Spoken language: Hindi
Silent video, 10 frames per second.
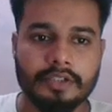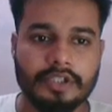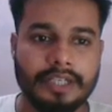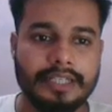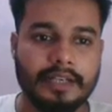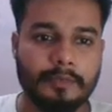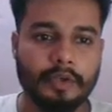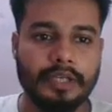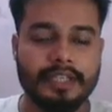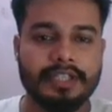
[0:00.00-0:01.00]
चलिए हम
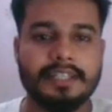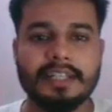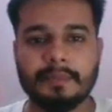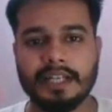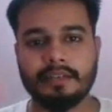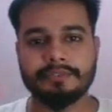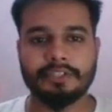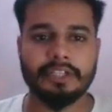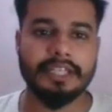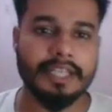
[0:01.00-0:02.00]
लोग इलेस्ट्रेशन नंबर अब
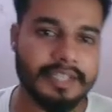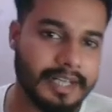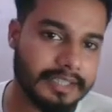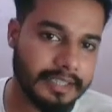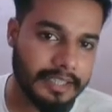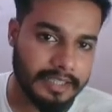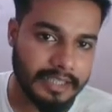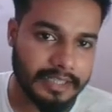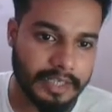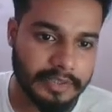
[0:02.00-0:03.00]
थ्री स्टार्ट करते हैं क्या
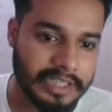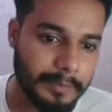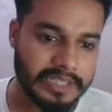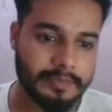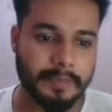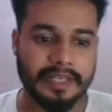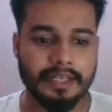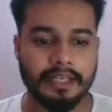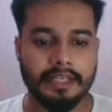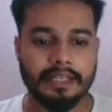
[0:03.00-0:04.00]
रखा हुआ थ्री में सबसे पहले
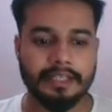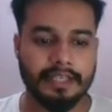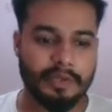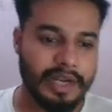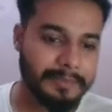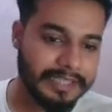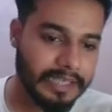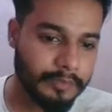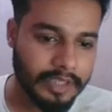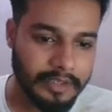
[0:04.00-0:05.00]
रिक्वायरमेंट
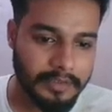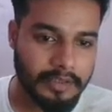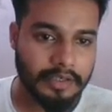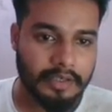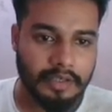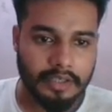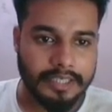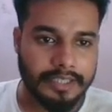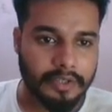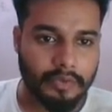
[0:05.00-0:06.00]
क्या बोला
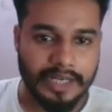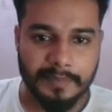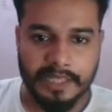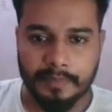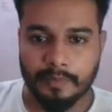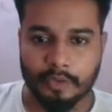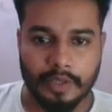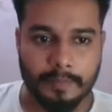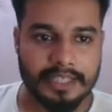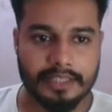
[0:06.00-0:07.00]
कि रिक्वायरमेंट में हम लोग
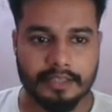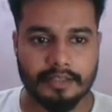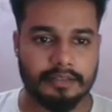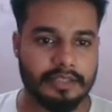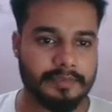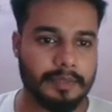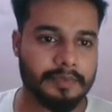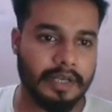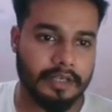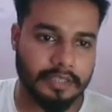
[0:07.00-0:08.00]
के पास जब सम
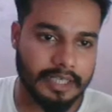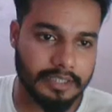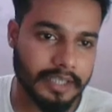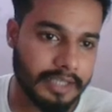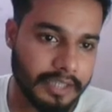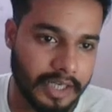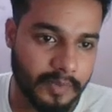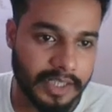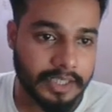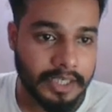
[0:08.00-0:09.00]
हाँ याद याद रखा
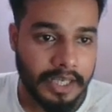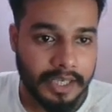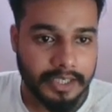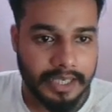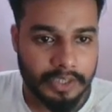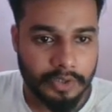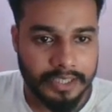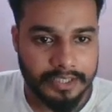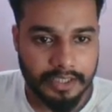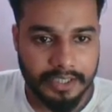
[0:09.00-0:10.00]
हुआ है
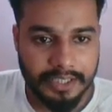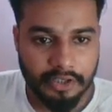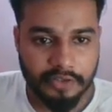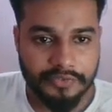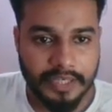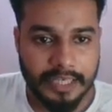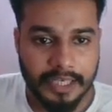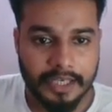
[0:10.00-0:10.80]
कैलकुलेट द अर्निंग ऑफ ए